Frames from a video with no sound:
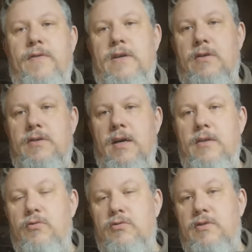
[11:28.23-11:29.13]
faire sortir
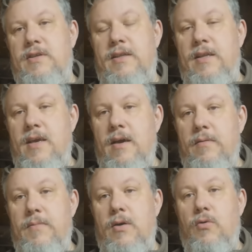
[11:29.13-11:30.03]
un ours de sa
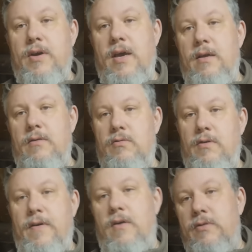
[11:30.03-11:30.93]
tanière, mais aucun de
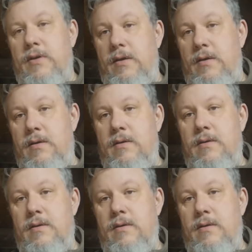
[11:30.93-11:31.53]
l'y faire rentrer.